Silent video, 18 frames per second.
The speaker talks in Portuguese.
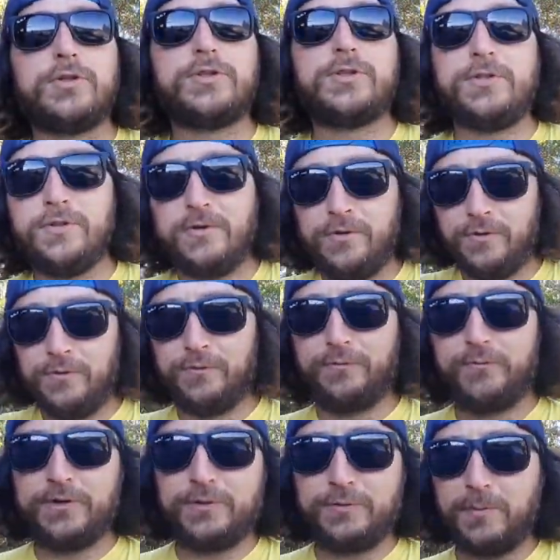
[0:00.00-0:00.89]
Um vídeo mais
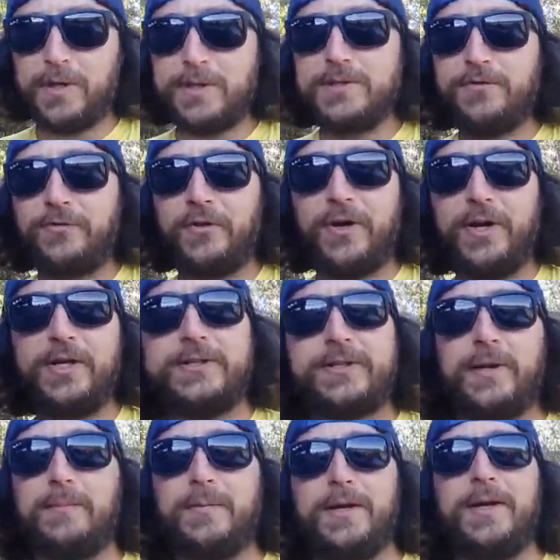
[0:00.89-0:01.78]
diferente também.
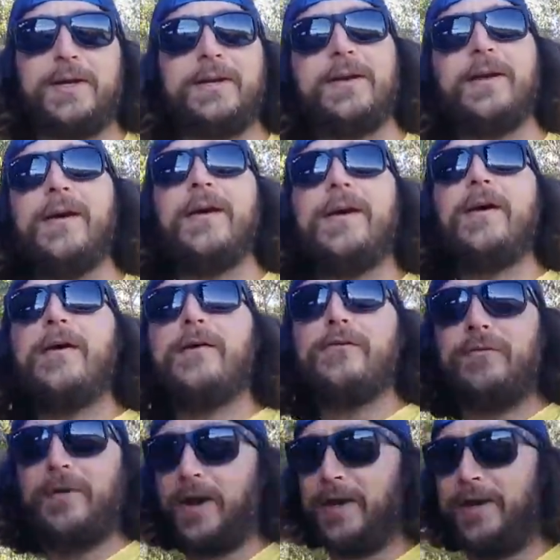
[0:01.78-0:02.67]

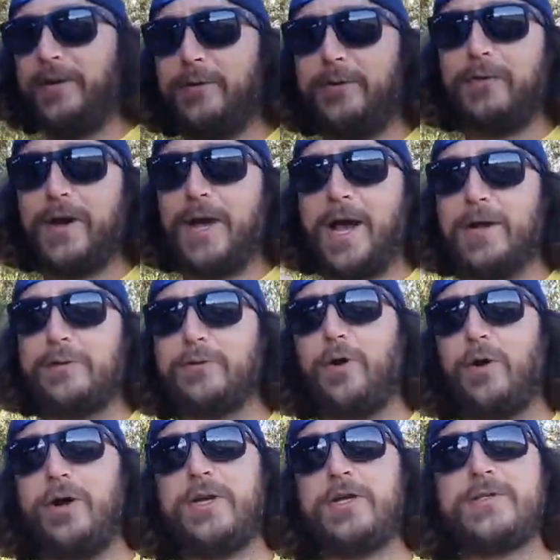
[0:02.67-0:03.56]
Valeu. É
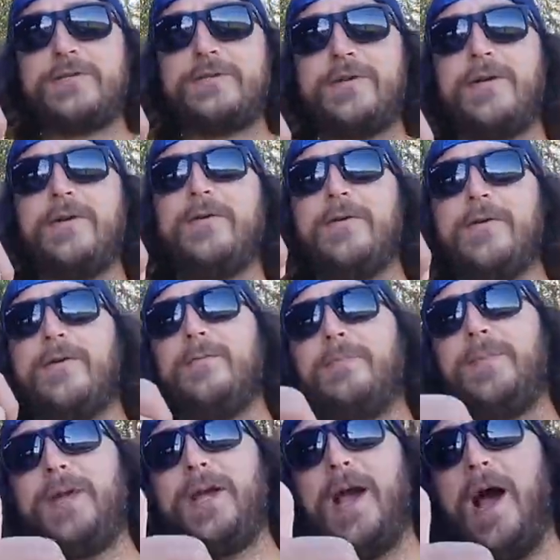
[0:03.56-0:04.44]
nóis.
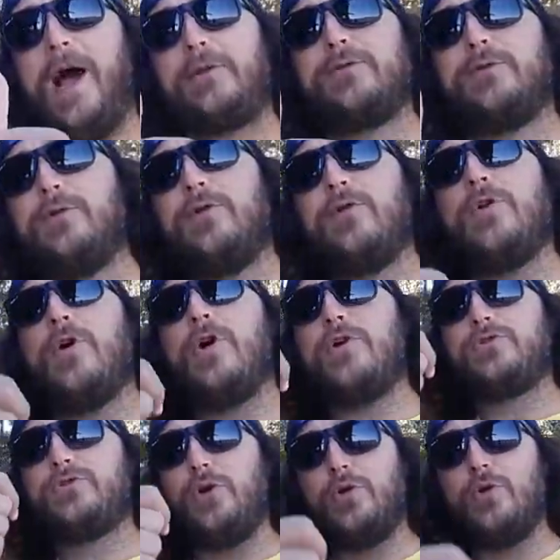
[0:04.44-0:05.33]
Obrigado.
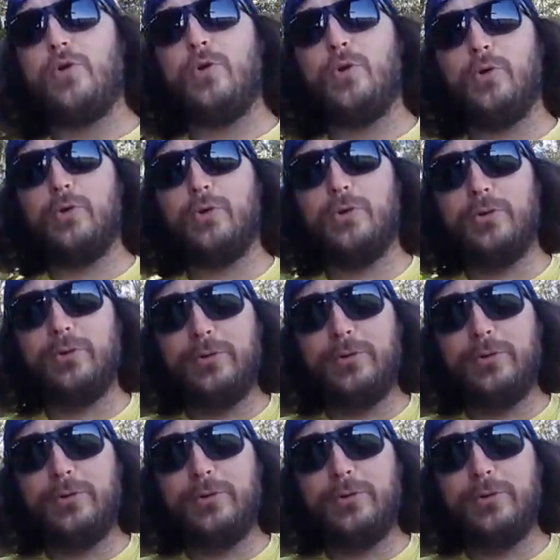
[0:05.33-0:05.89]
Tchau.